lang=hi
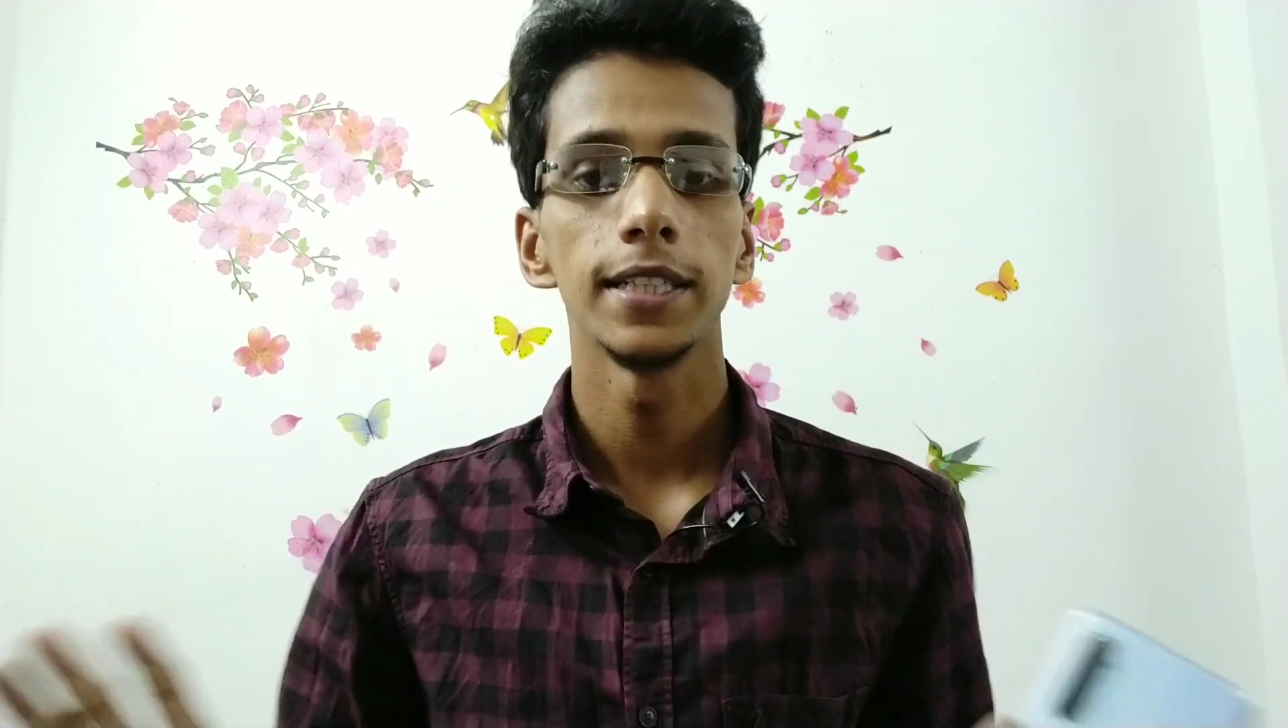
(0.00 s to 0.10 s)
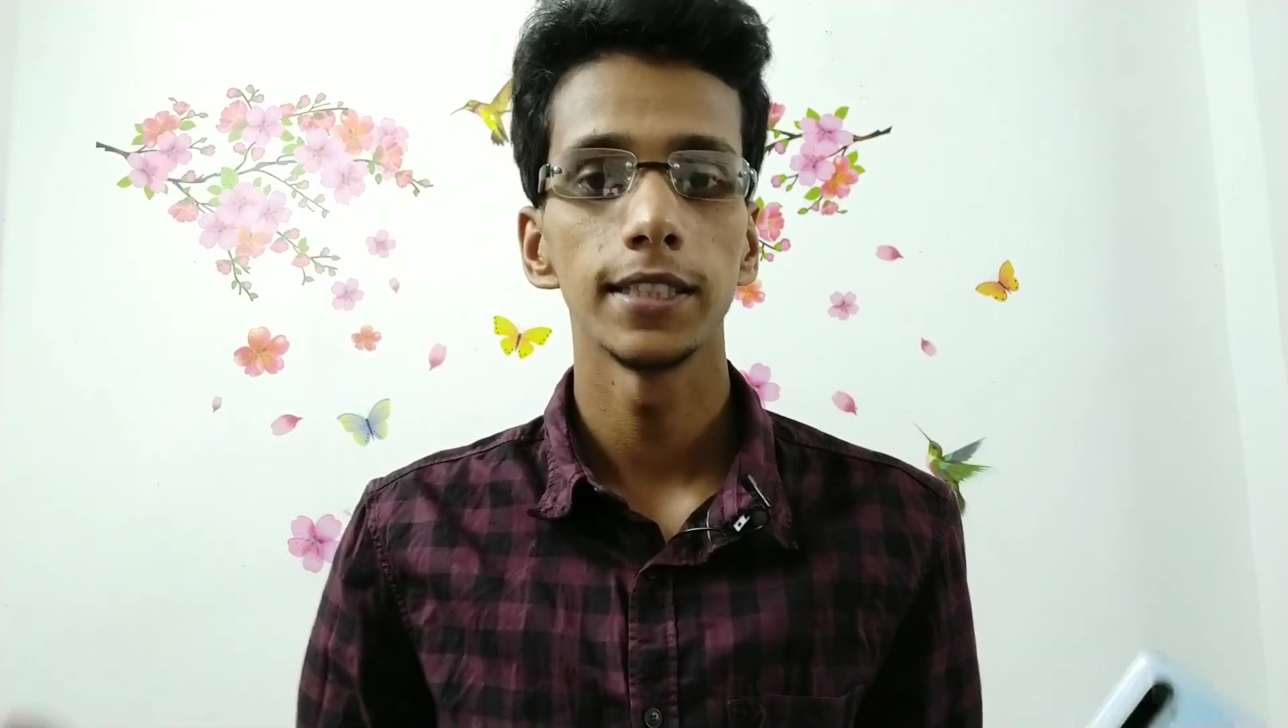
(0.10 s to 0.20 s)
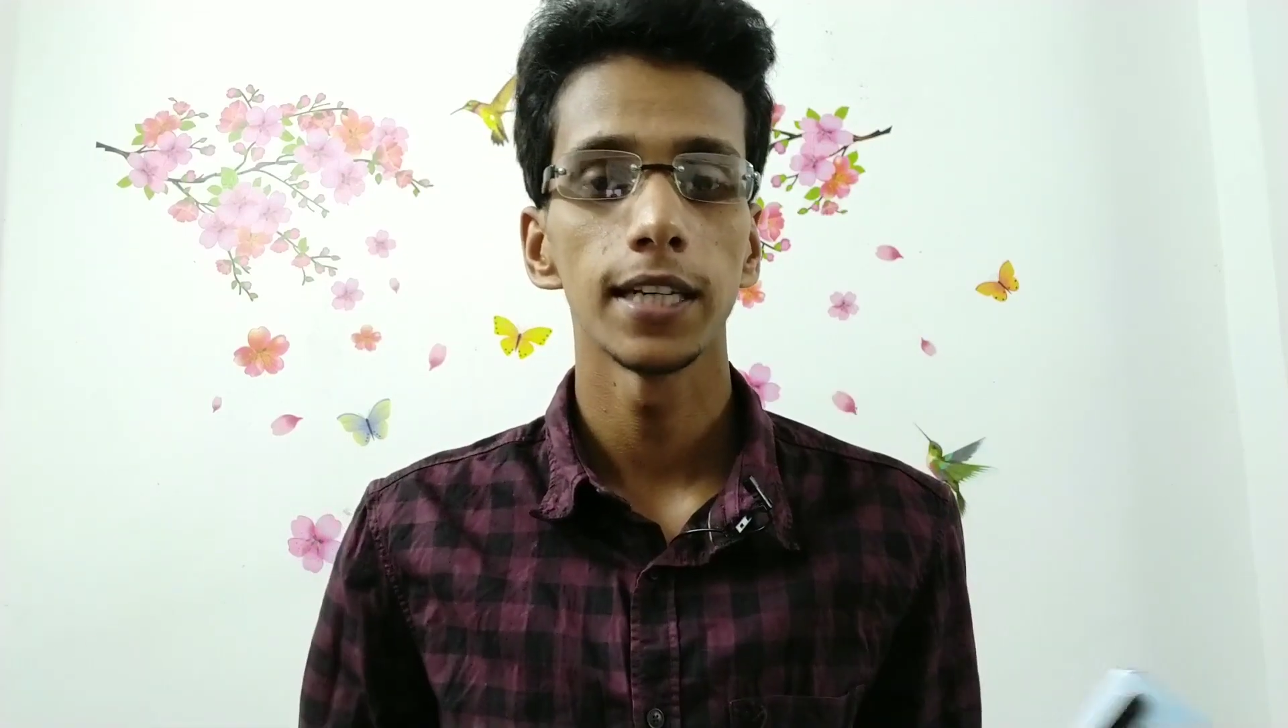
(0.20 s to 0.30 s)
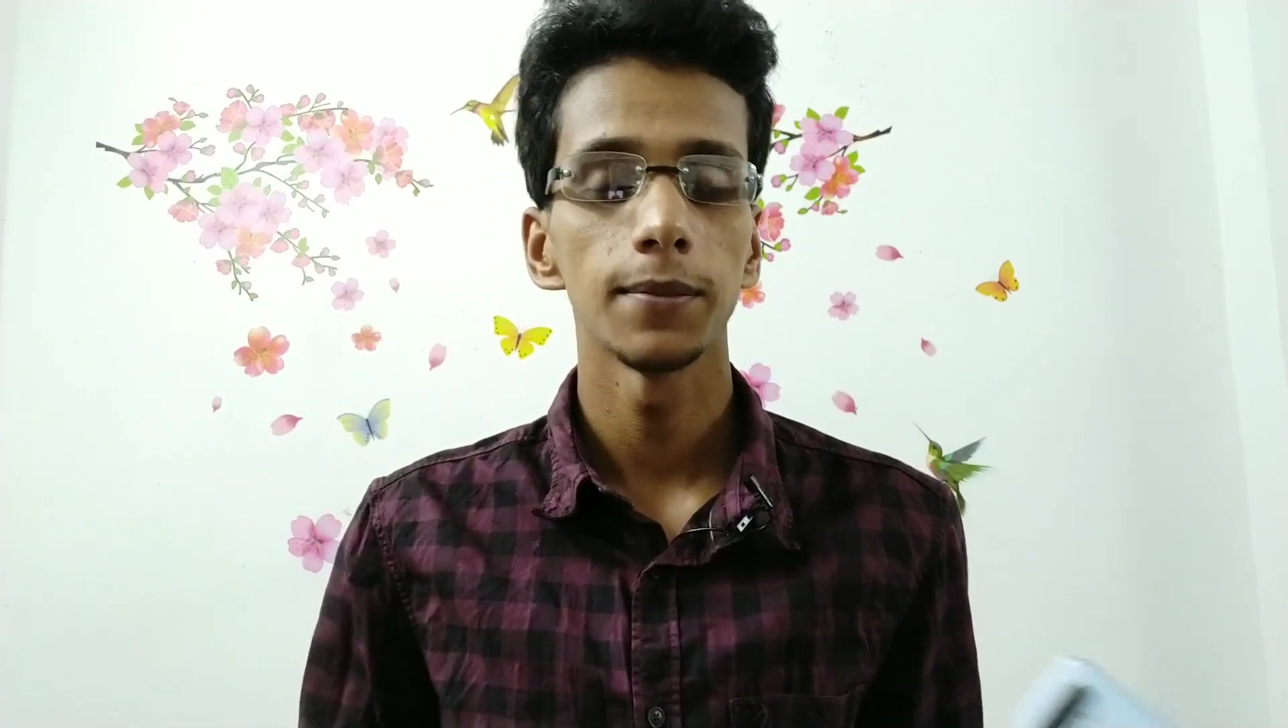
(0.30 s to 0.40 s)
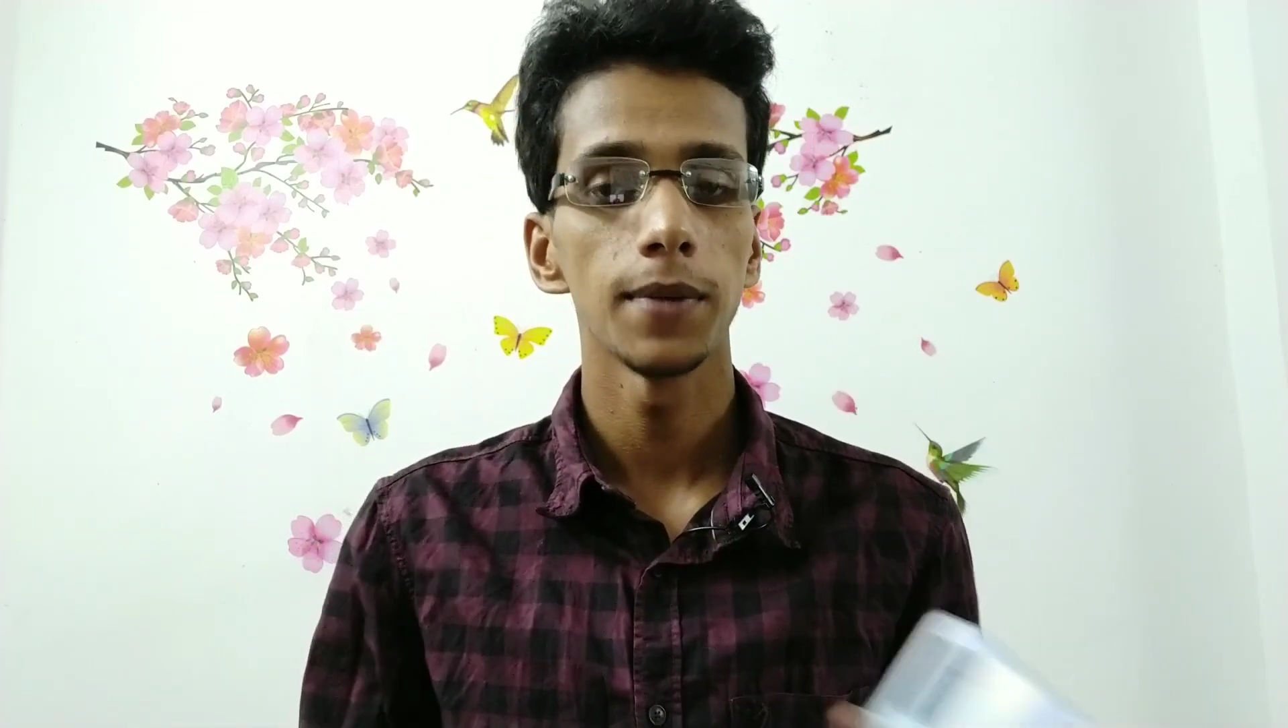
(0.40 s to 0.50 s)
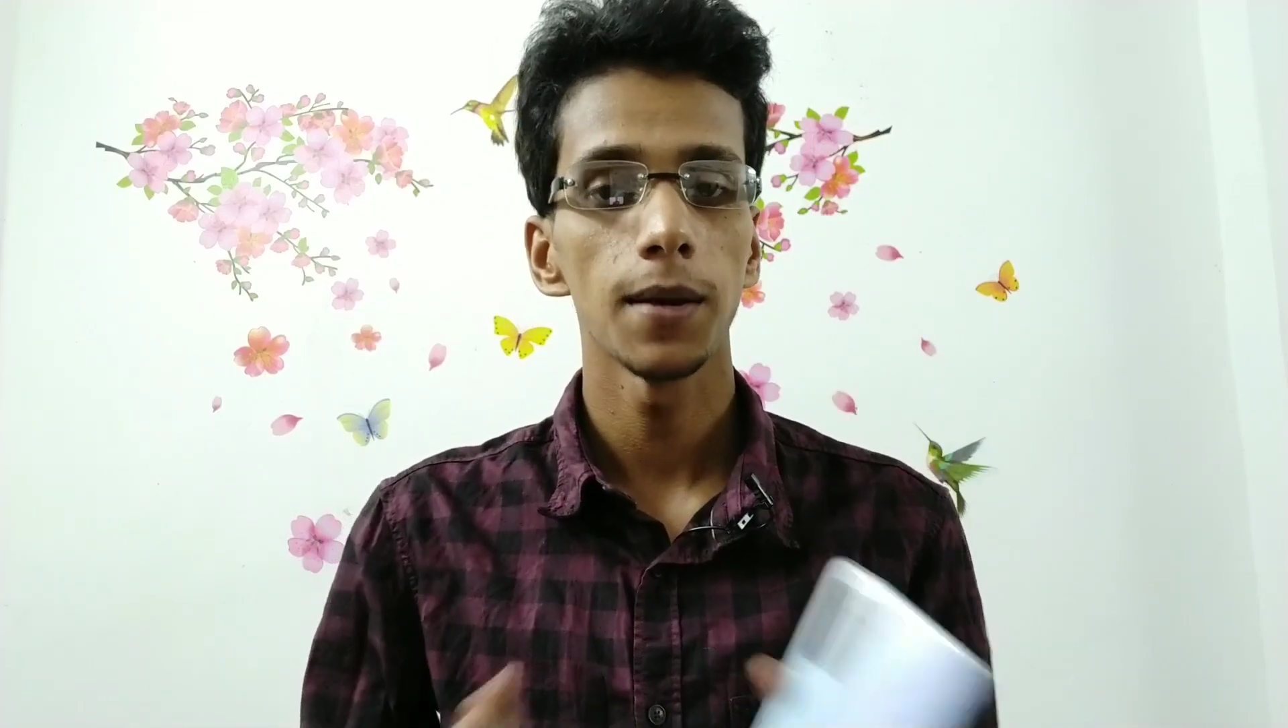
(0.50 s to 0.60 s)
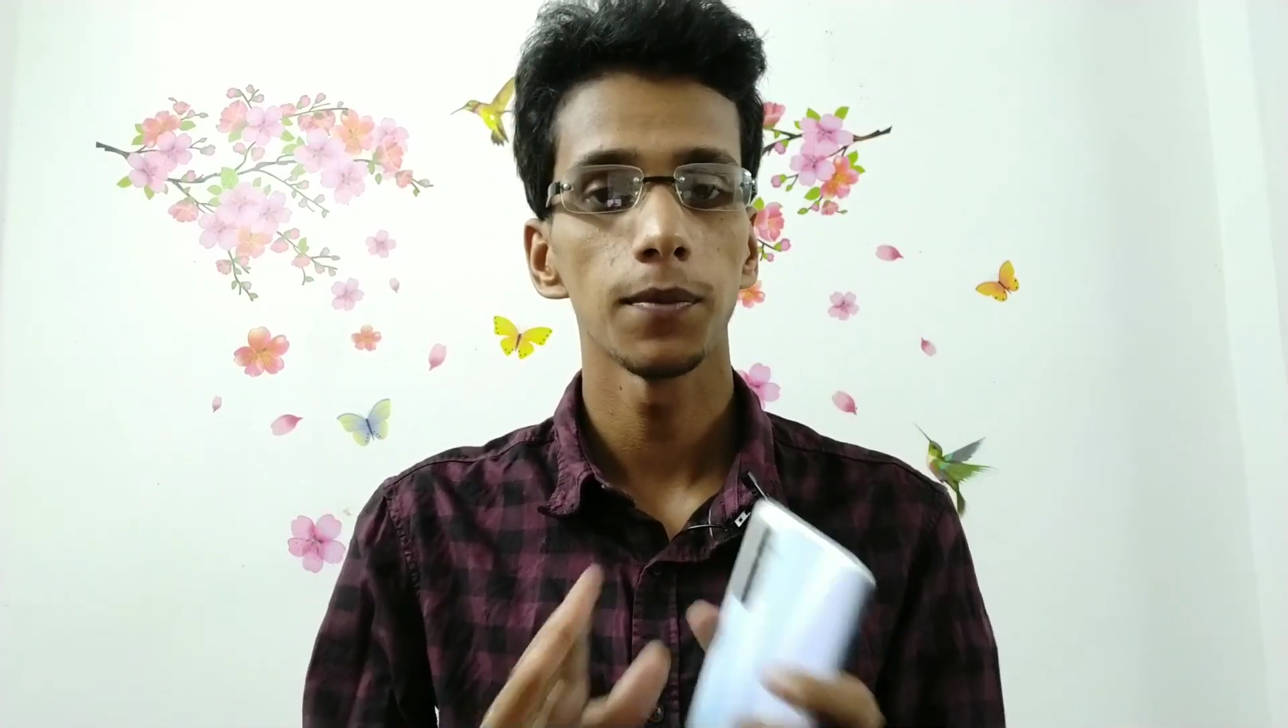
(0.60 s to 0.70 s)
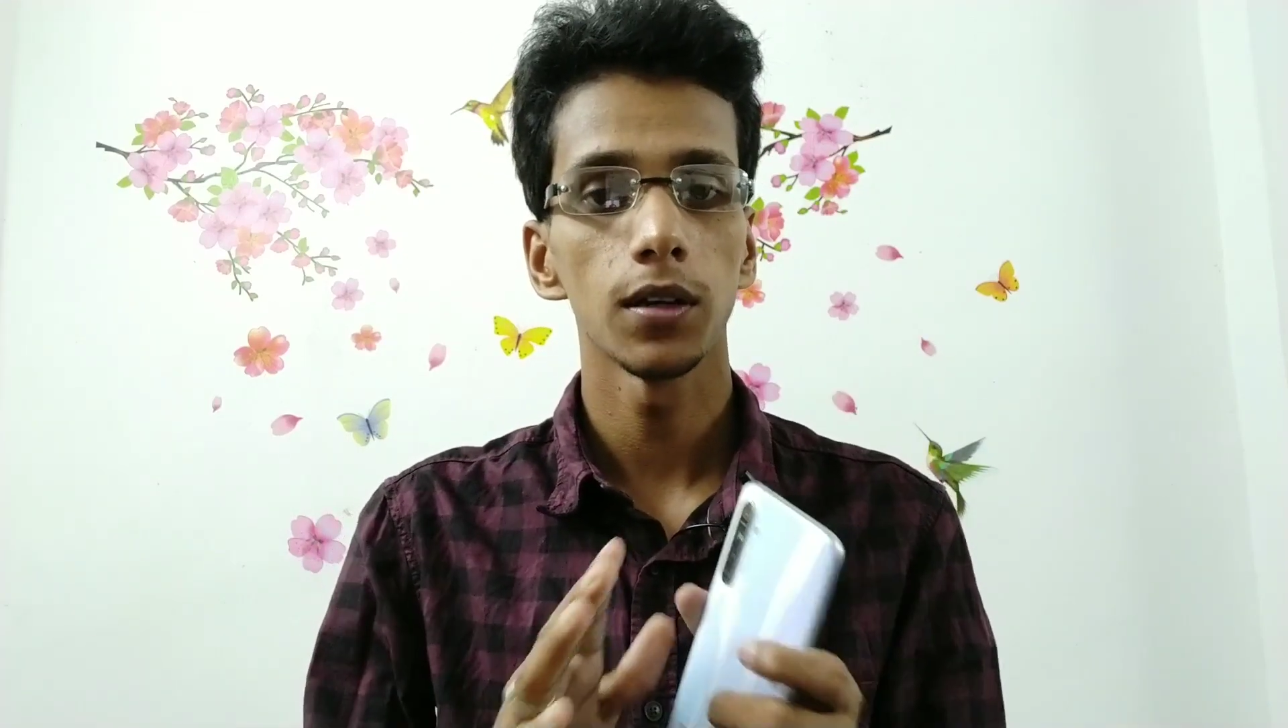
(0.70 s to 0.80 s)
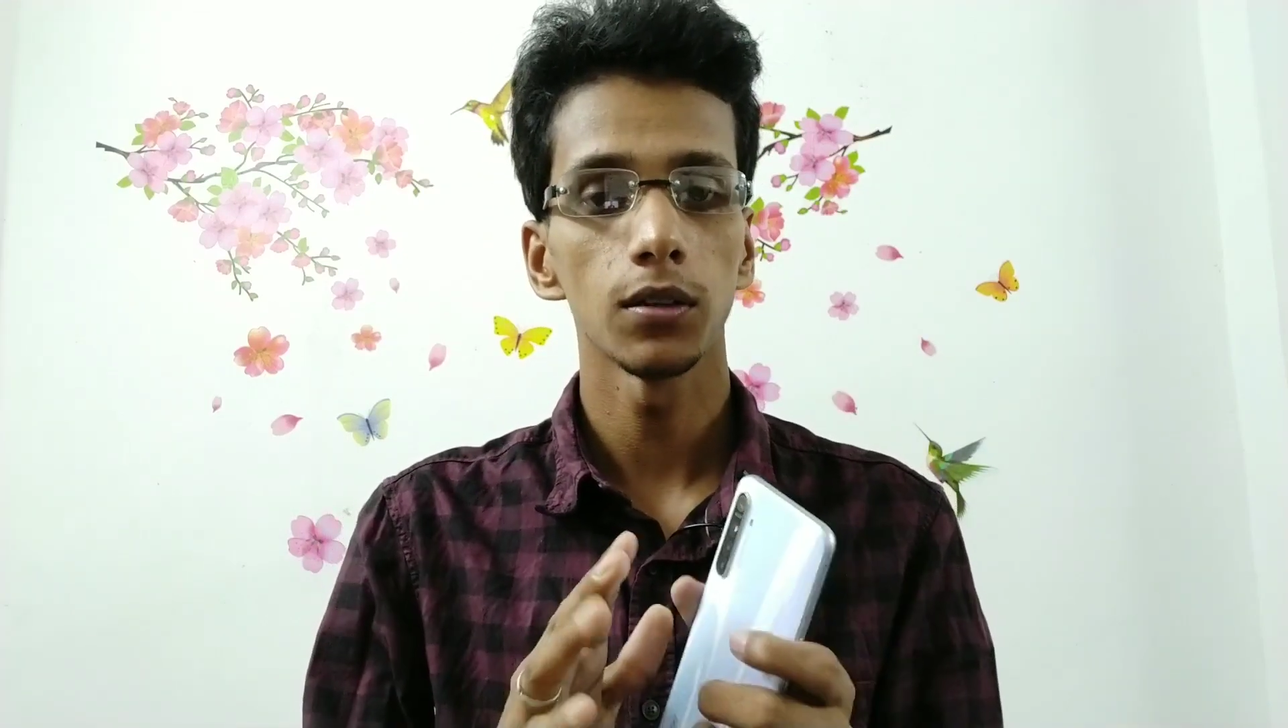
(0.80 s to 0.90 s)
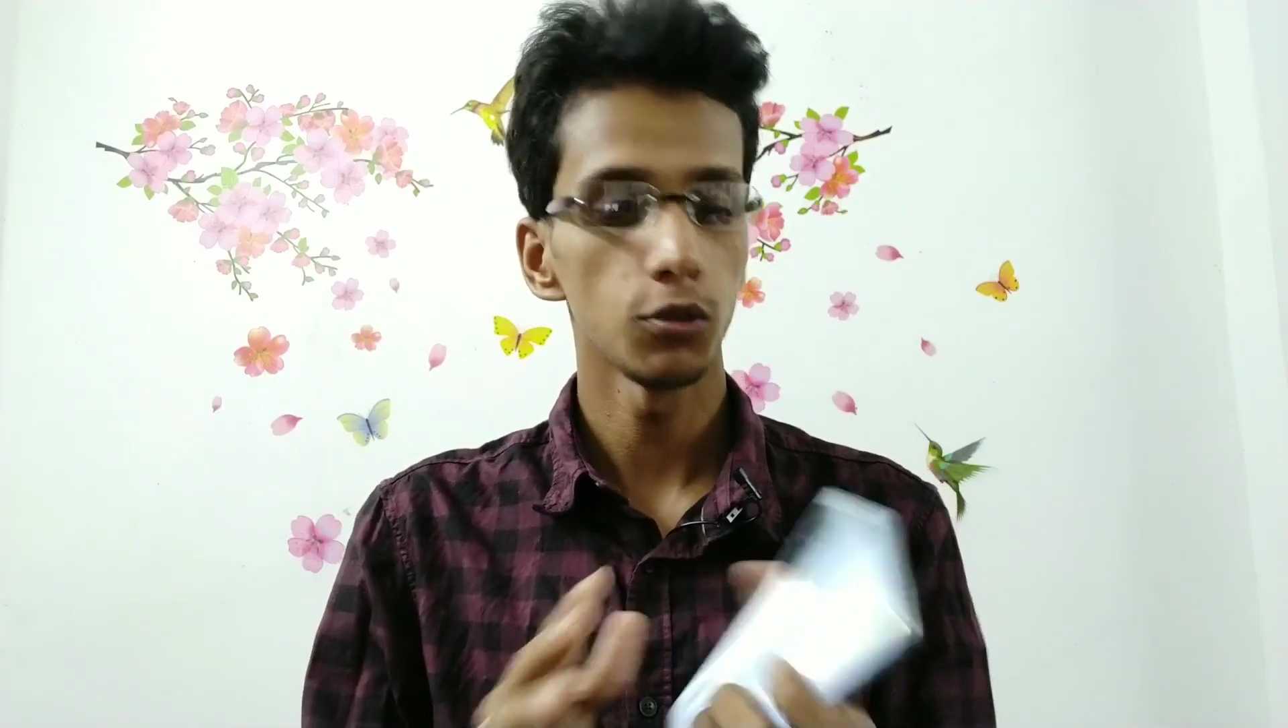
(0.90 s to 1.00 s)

डिज़ाइन में आपको